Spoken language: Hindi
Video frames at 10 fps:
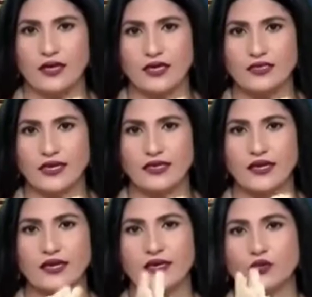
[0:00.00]
इस साइड
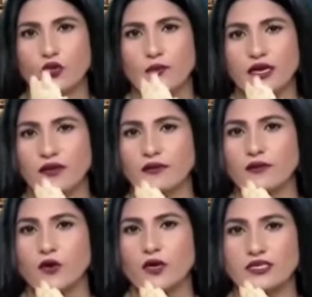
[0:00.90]
देखेंगे तो भी
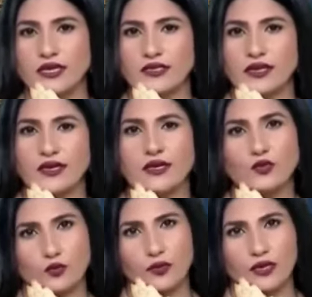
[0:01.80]
और इस साइड देखेंगे
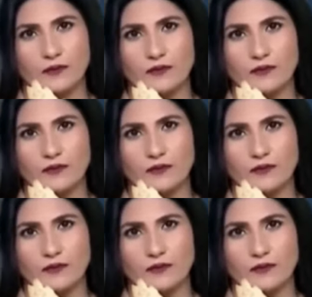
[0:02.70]
तो भी